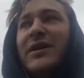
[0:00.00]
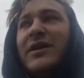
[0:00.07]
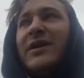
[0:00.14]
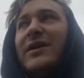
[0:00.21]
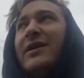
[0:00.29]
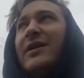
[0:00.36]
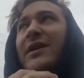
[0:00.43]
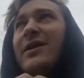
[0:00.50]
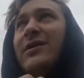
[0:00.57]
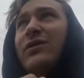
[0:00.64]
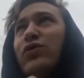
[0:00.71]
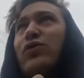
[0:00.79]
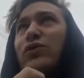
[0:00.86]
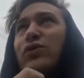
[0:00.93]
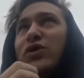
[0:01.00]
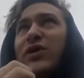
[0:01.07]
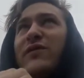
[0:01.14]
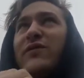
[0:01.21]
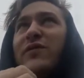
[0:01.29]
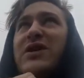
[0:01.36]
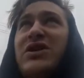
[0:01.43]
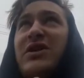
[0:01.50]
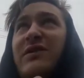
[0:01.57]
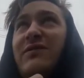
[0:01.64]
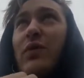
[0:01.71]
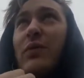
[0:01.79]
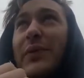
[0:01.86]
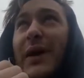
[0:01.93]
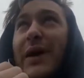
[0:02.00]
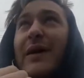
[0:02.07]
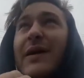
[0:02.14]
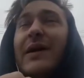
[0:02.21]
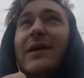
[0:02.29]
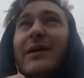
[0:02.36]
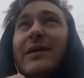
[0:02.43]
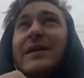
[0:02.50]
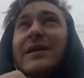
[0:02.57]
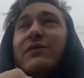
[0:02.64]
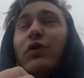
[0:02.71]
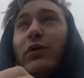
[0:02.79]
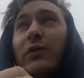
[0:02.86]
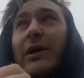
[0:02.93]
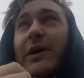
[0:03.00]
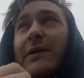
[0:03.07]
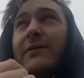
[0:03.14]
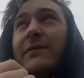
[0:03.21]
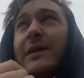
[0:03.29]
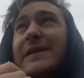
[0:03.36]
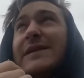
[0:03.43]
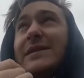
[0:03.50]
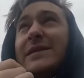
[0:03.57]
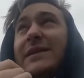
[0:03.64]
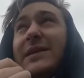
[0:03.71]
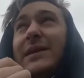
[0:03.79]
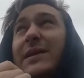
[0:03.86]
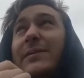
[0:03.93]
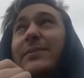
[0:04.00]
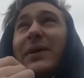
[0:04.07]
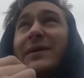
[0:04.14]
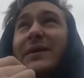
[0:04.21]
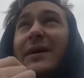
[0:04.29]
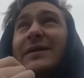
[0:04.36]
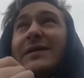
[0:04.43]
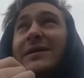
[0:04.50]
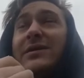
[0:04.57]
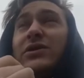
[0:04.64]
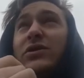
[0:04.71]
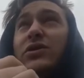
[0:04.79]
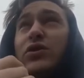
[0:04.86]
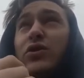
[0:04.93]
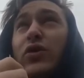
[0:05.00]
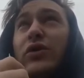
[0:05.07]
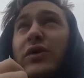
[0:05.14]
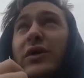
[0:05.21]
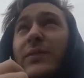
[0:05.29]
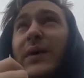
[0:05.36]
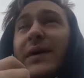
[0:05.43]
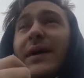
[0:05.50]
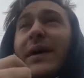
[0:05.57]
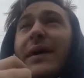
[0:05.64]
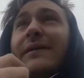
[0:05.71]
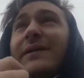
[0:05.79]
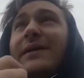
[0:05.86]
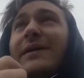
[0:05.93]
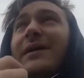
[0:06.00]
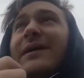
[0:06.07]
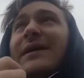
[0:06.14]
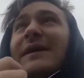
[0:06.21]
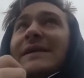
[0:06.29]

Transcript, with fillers: и тут очень важно его правильно сформулировать и подать четко, понятно,